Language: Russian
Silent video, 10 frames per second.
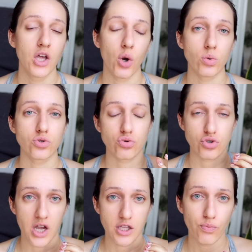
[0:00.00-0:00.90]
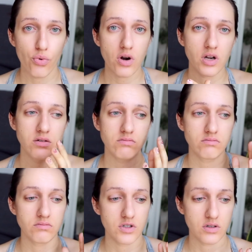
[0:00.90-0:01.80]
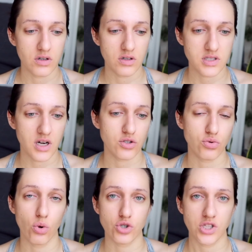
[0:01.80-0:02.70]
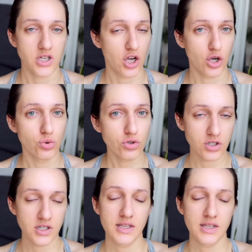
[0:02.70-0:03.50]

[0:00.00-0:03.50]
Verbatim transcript: Он сужает поры, э, сразу кожа такая, ух,